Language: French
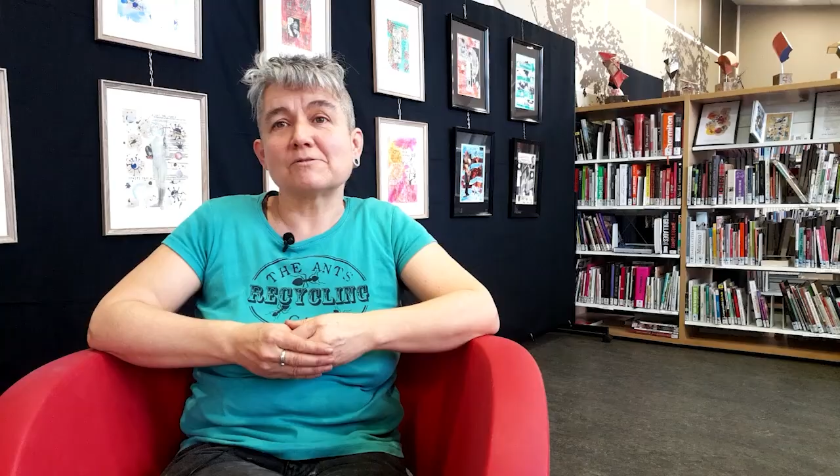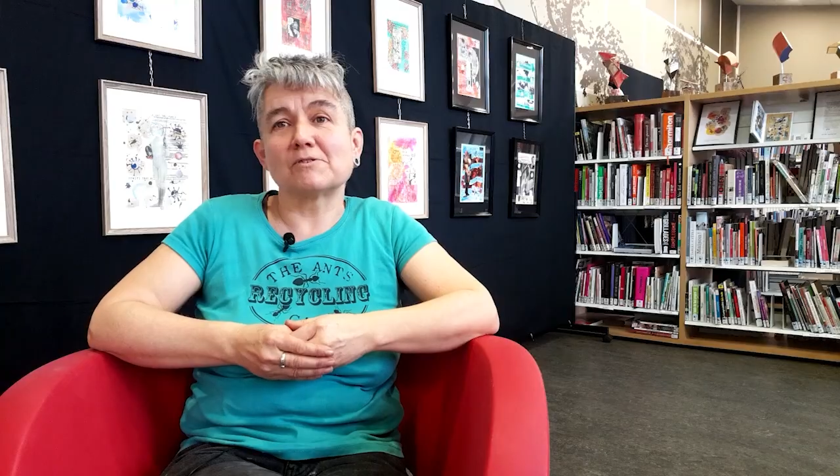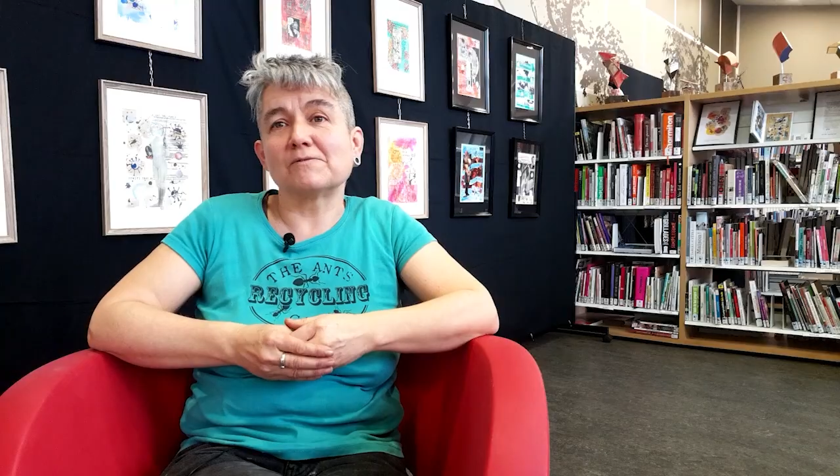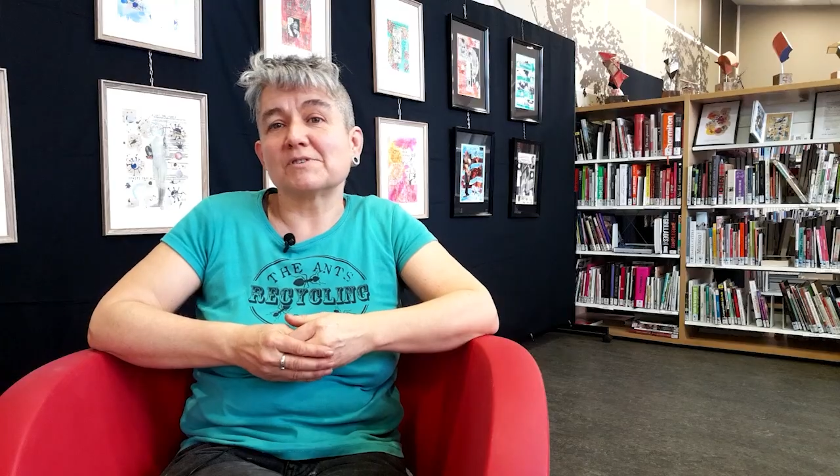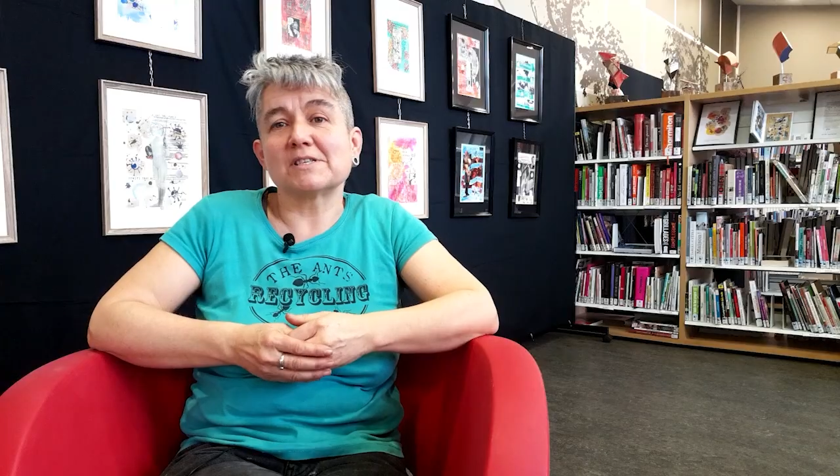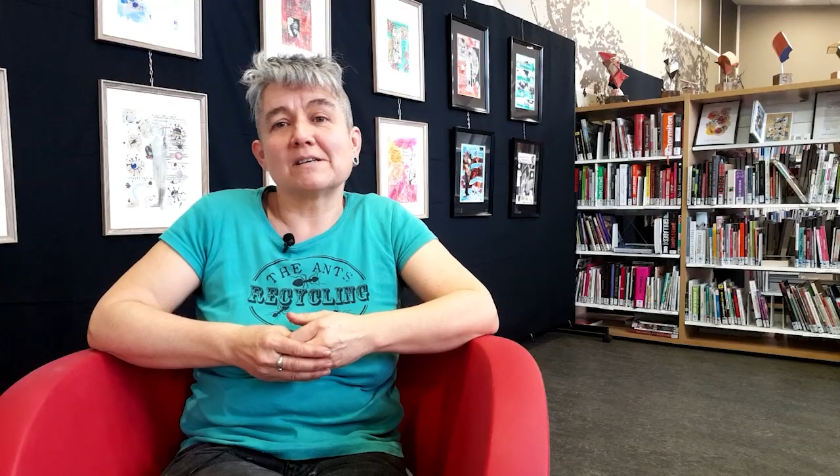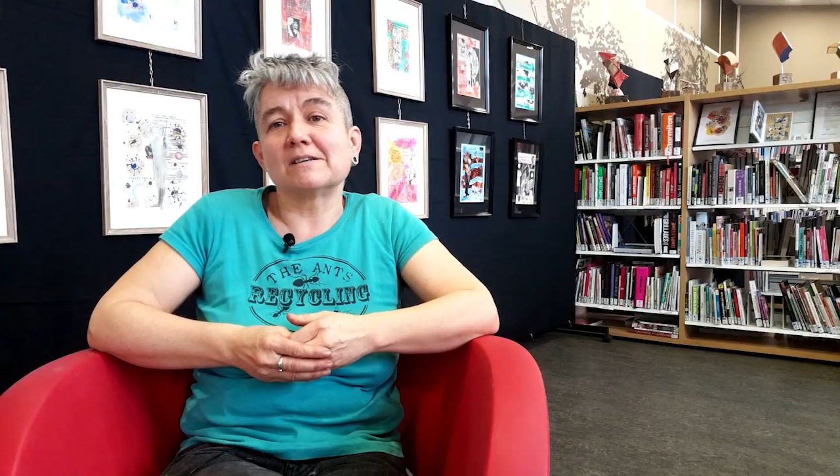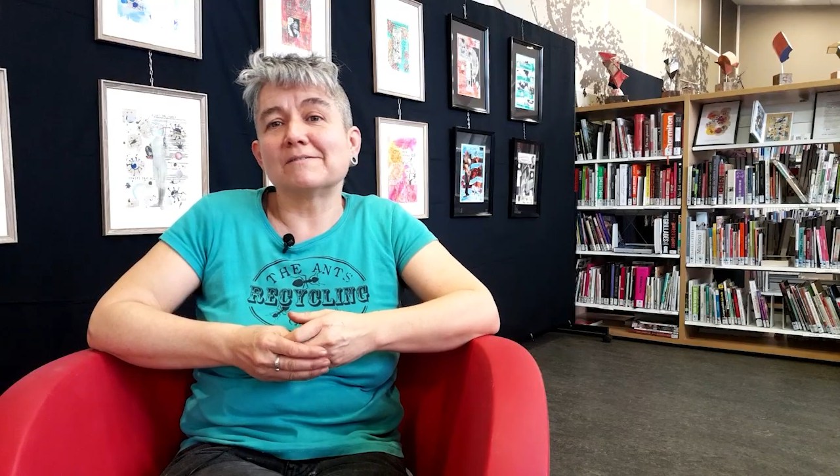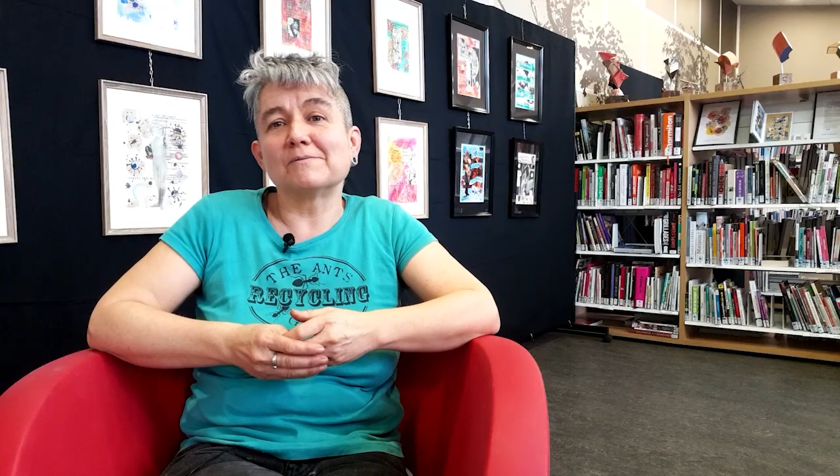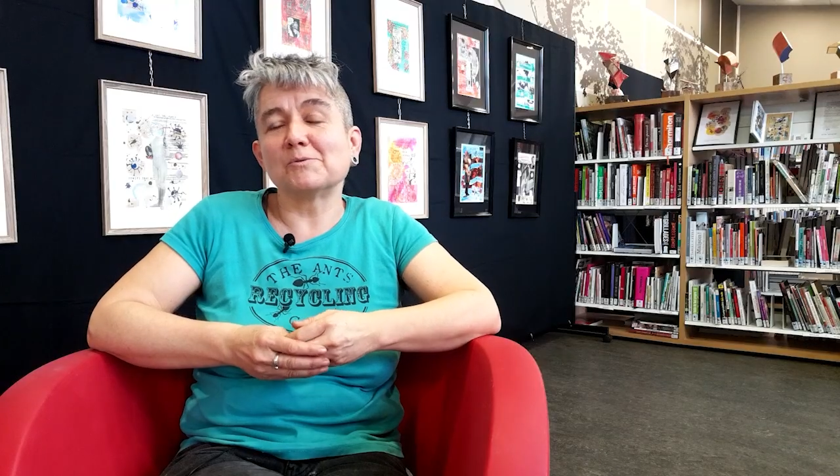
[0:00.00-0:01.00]
Donc vous,
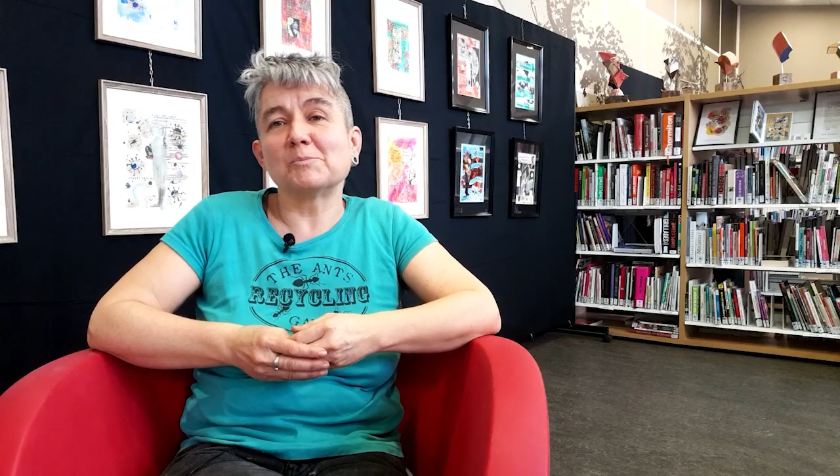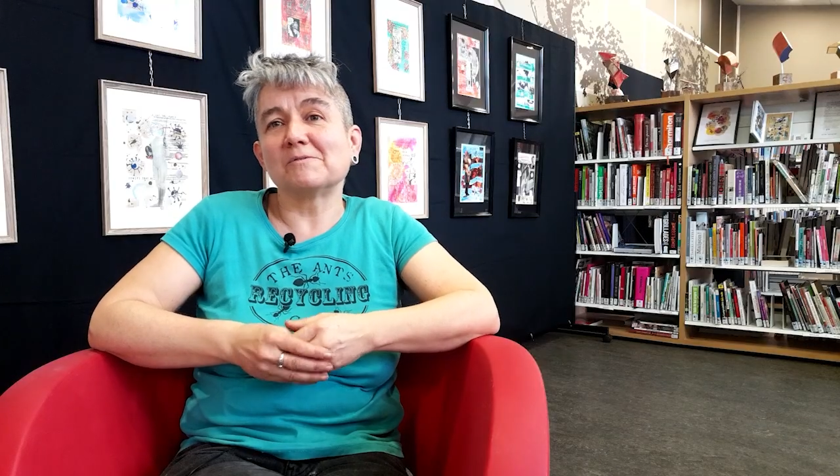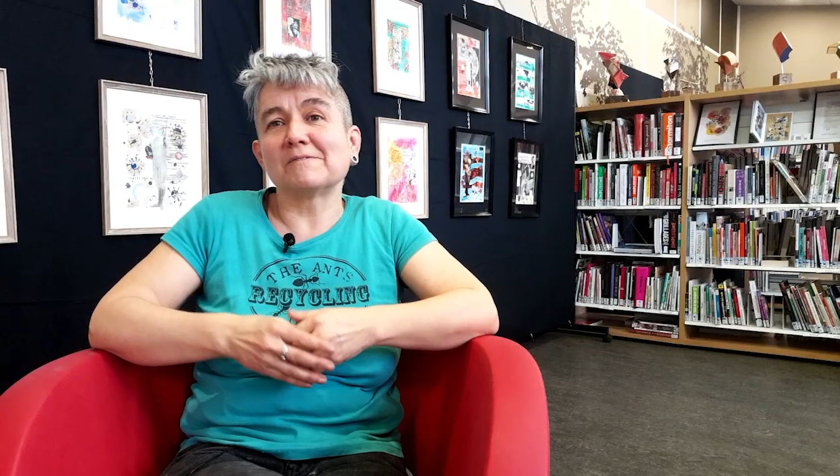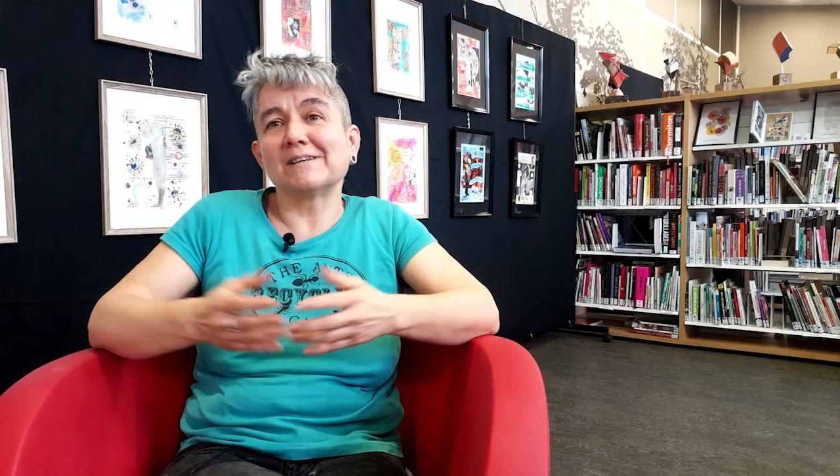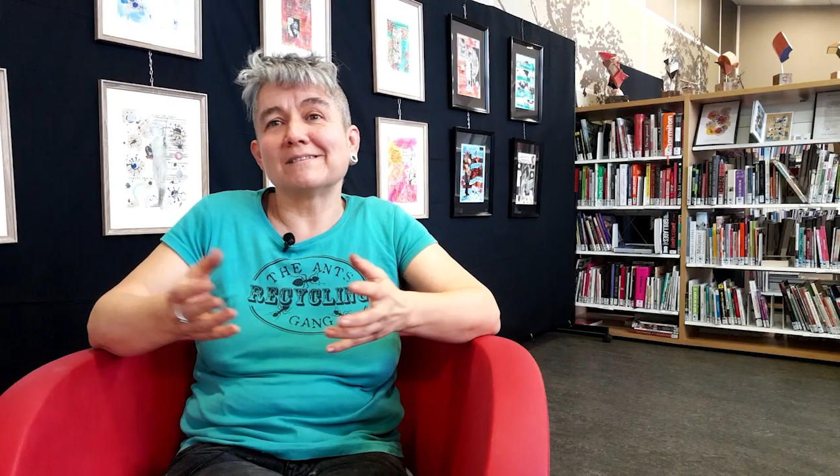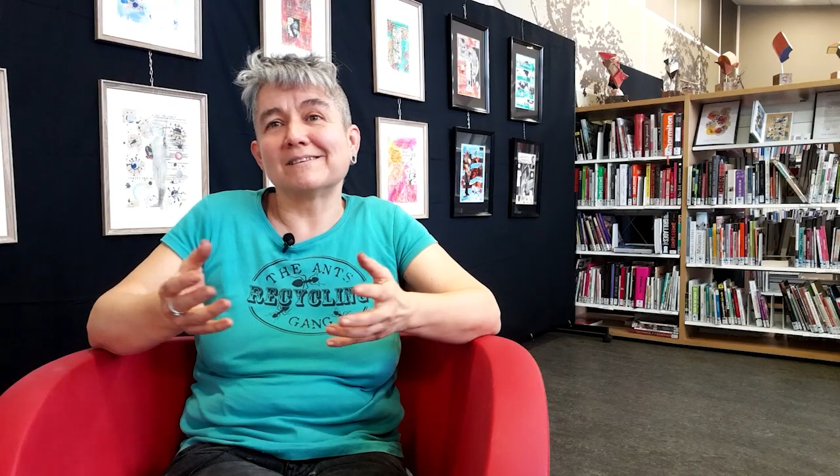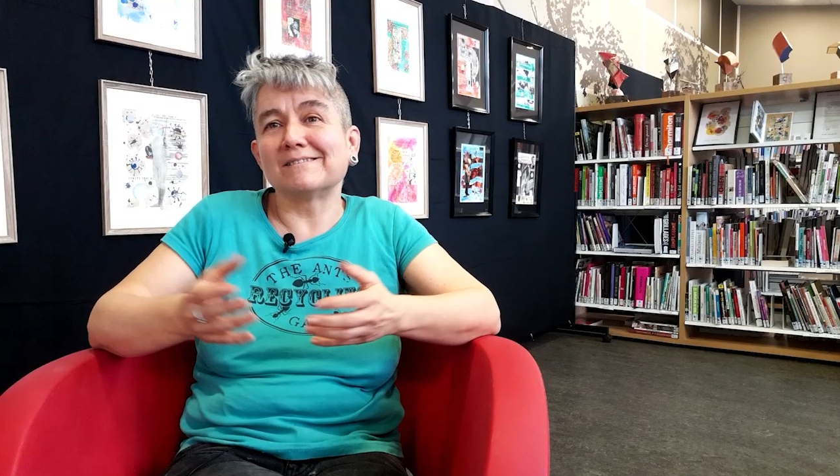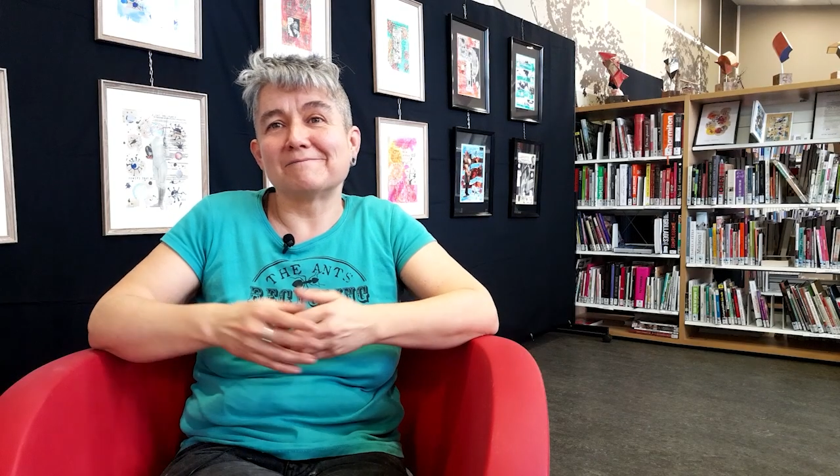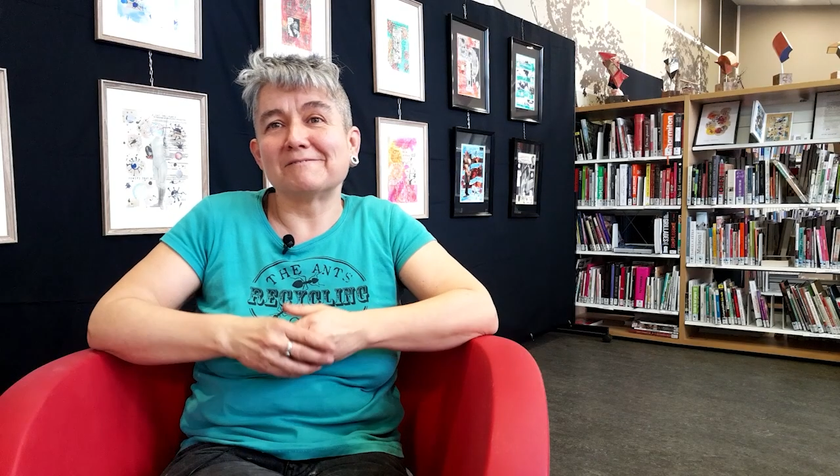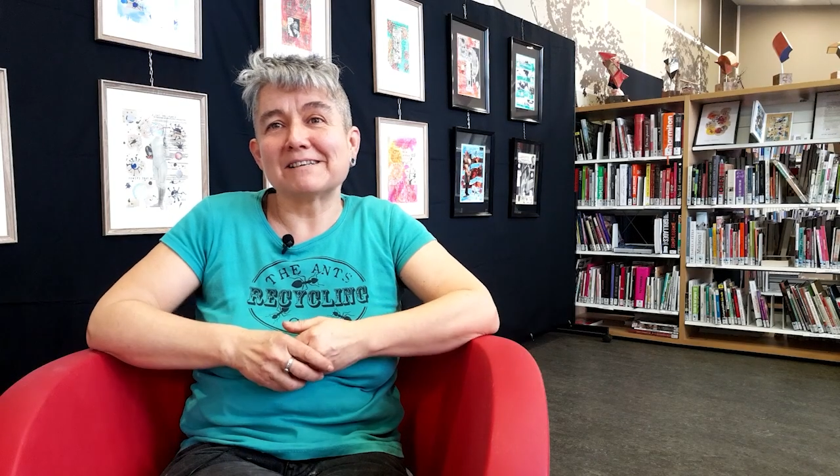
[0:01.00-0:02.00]
euh, vous pouvez euh,